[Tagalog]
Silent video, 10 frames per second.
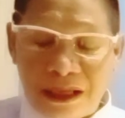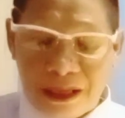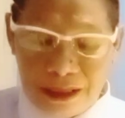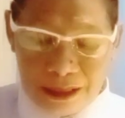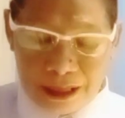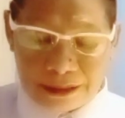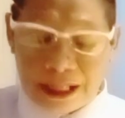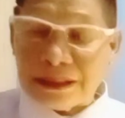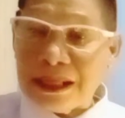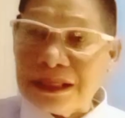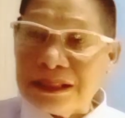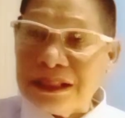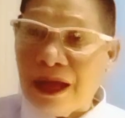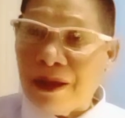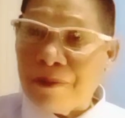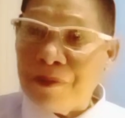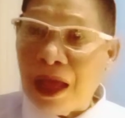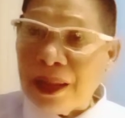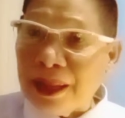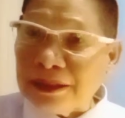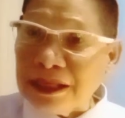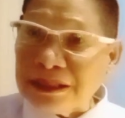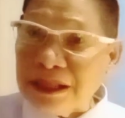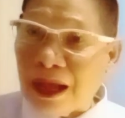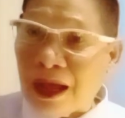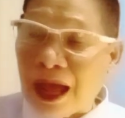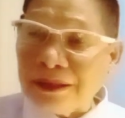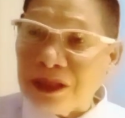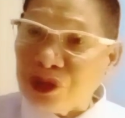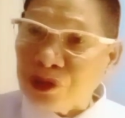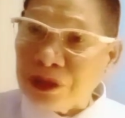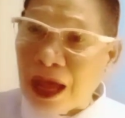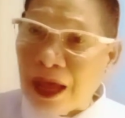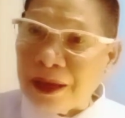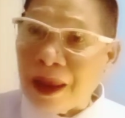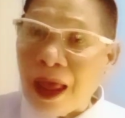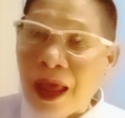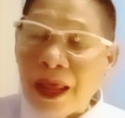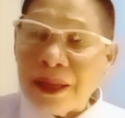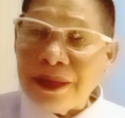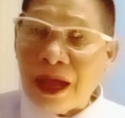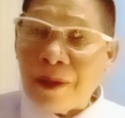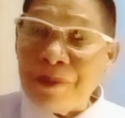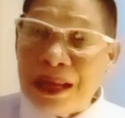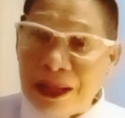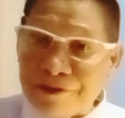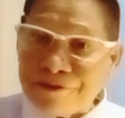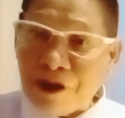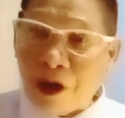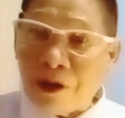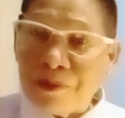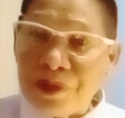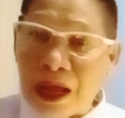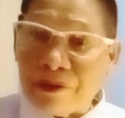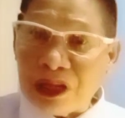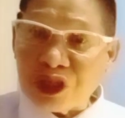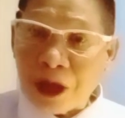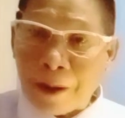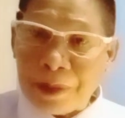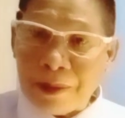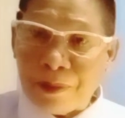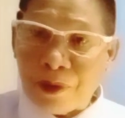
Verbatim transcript: Yes, that is the that is the attitude and the belief of the rich people.